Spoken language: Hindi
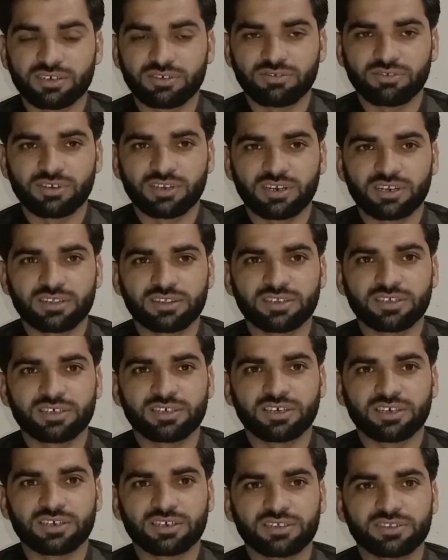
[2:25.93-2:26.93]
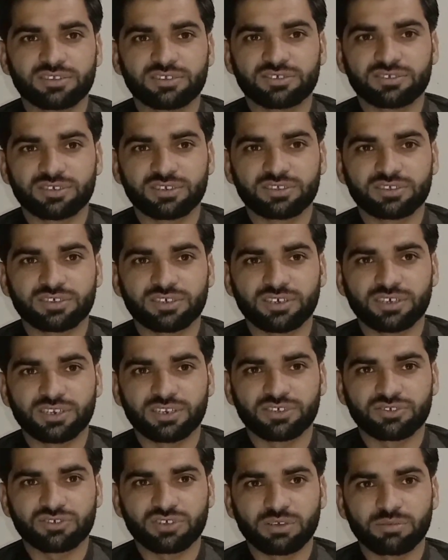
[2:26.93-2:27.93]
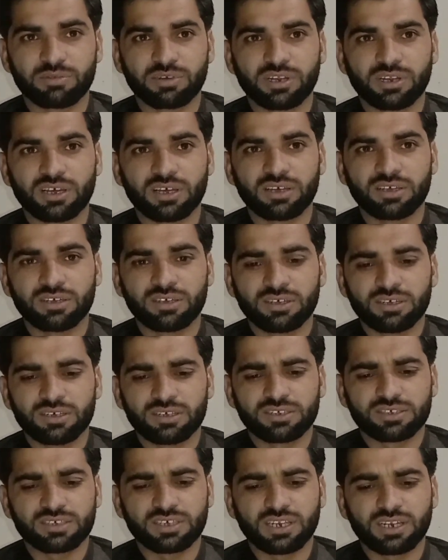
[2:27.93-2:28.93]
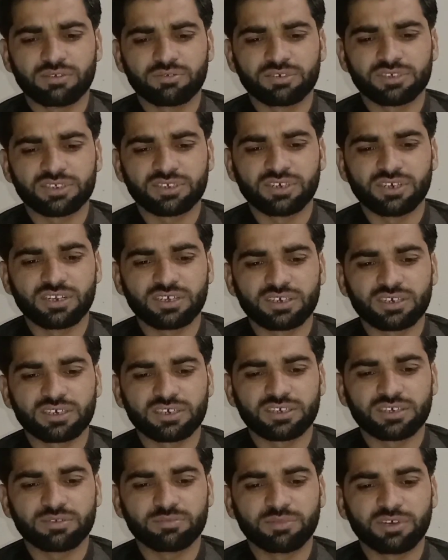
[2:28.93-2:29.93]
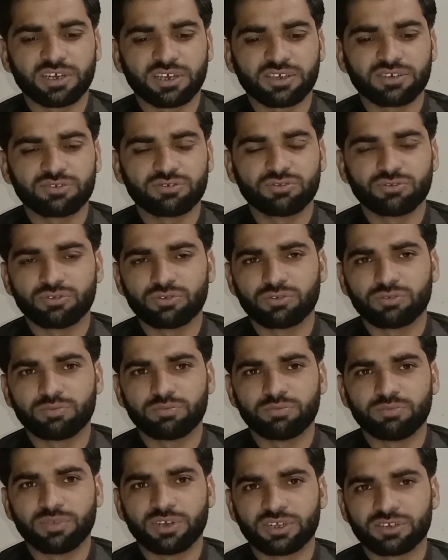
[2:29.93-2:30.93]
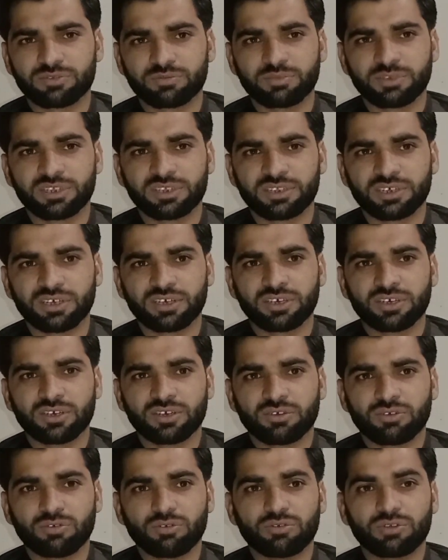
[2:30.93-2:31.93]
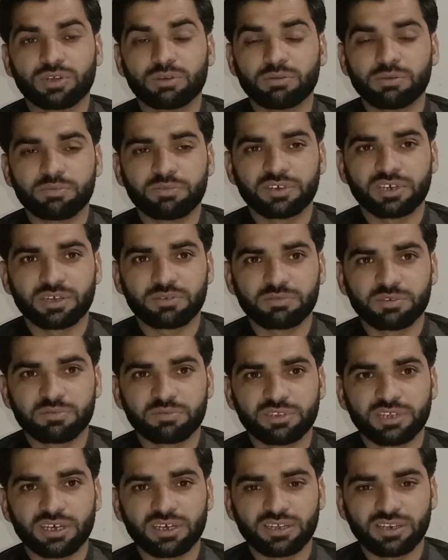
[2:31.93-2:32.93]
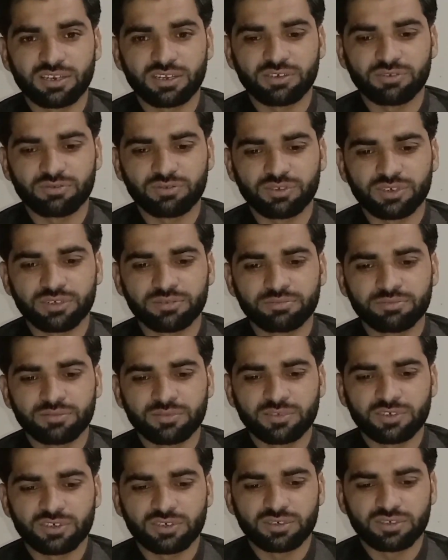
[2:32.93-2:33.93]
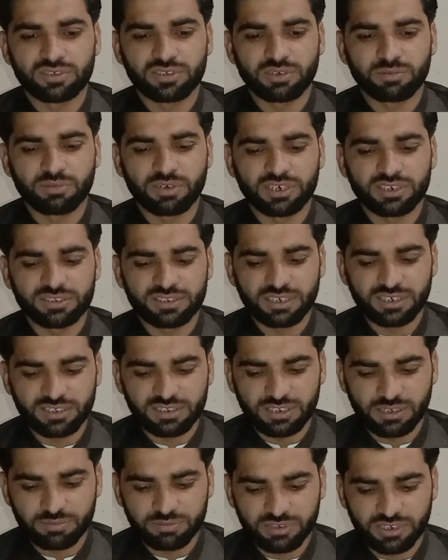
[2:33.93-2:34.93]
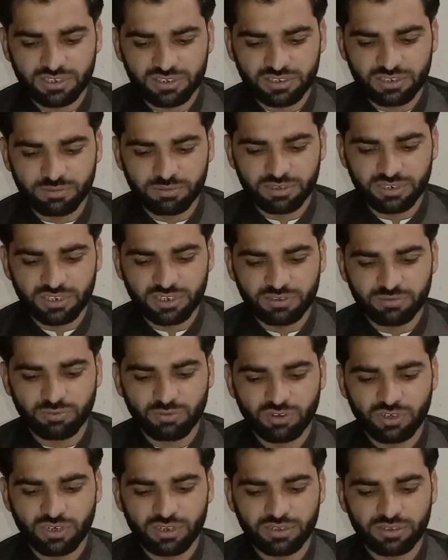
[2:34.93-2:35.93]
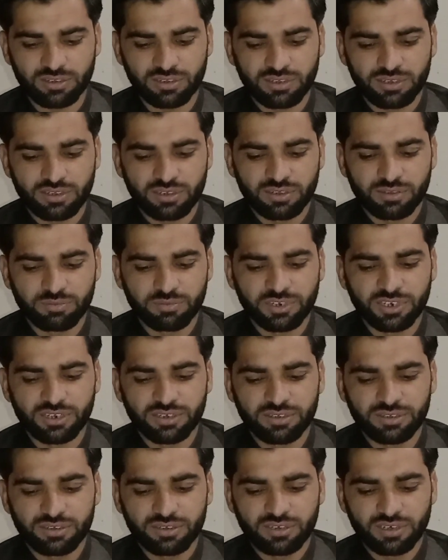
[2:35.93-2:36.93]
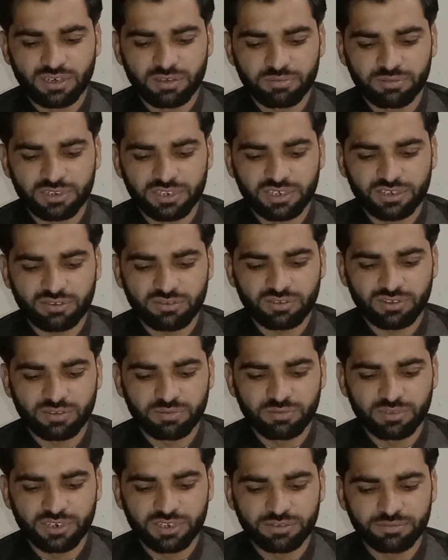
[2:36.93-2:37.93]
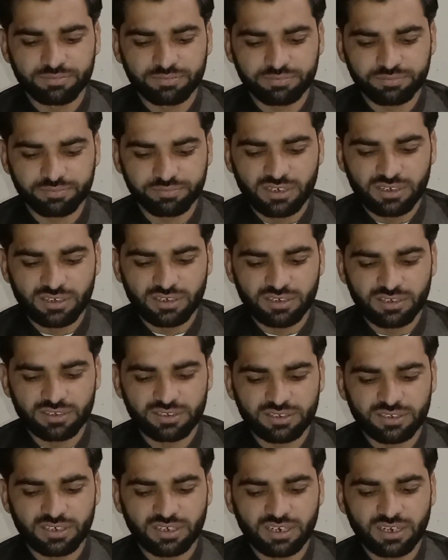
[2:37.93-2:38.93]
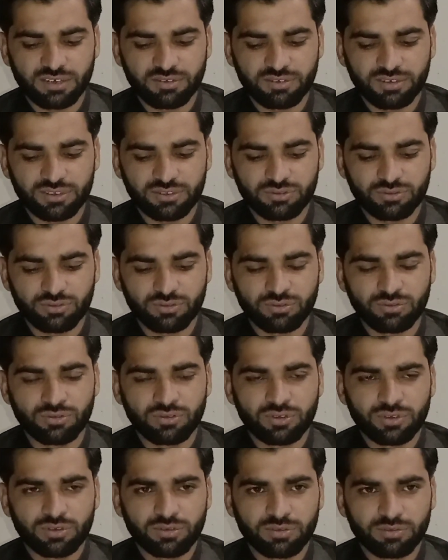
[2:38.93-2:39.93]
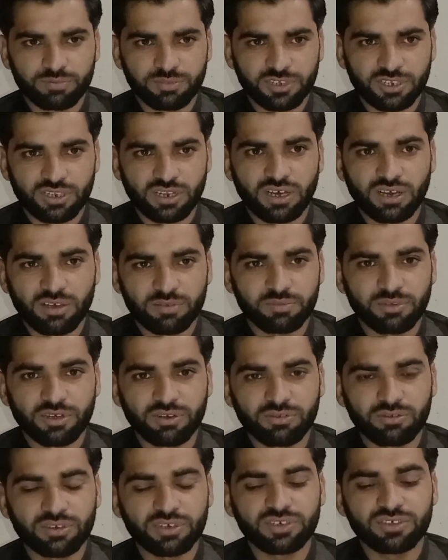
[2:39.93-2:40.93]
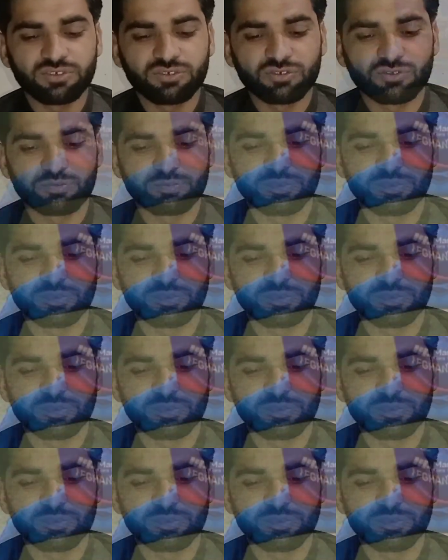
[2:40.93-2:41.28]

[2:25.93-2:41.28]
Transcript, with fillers: करुण नरत्ने की इकतीस रन की इनिंग शामिल है इसके अलावा श्रीलंका के बाकी जो बैट्समैन थे वो डबल फिगर में भी दाहिल नहीं हुई अफ़गानिस्तान की तरफ से एक ज़बरदस्त बॉलिंग मिली हमें देखने की मिली इसके अलावा जो जो